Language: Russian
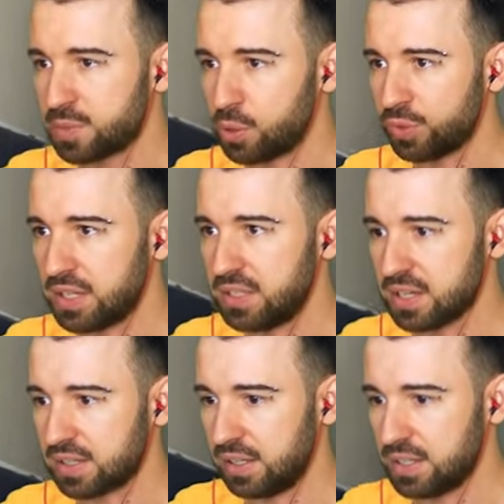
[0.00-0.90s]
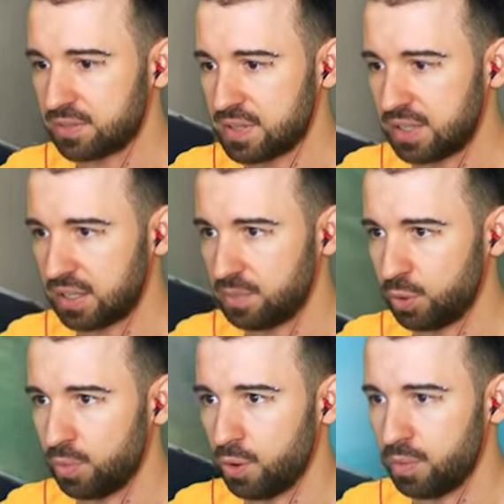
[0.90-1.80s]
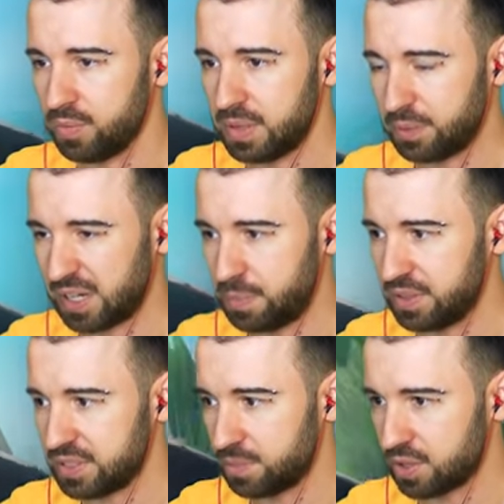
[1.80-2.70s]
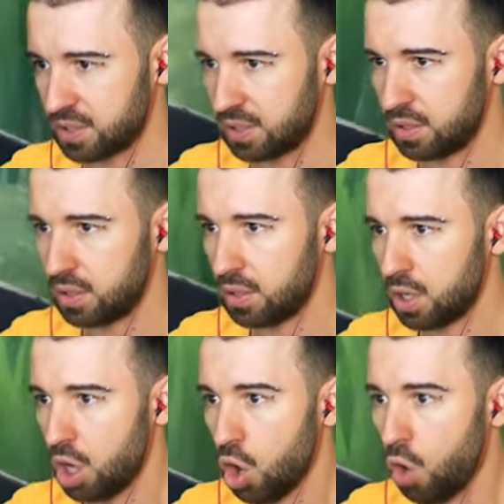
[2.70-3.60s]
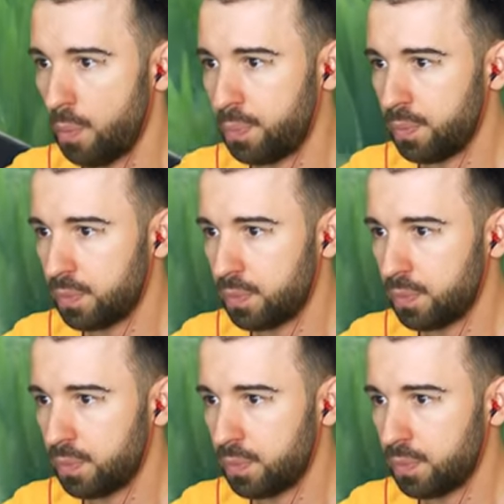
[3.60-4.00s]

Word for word: смогу найти остальные свои стрелы, по-любому. Я поторопился просто. Оп!